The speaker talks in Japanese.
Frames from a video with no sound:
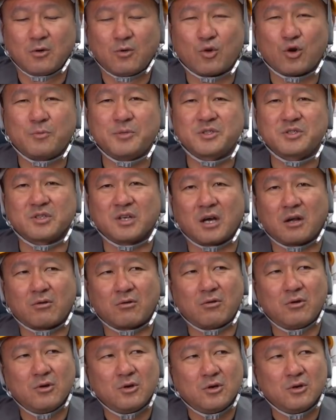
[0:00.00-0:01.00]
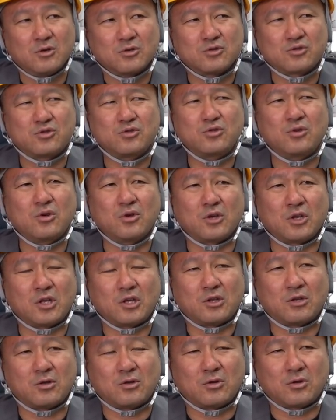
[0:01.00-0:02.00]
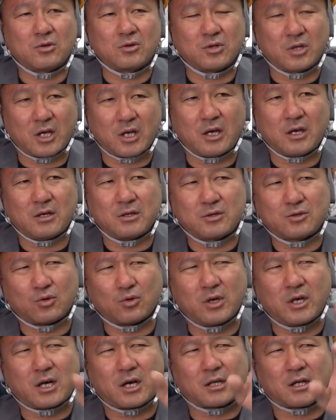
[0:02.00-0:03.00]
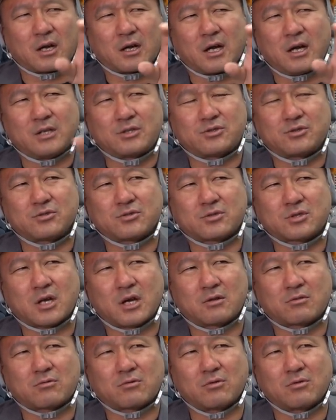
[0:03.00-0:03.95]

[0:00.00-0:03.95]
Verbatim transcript: 俺別にあの従業員で一人親方外注使っ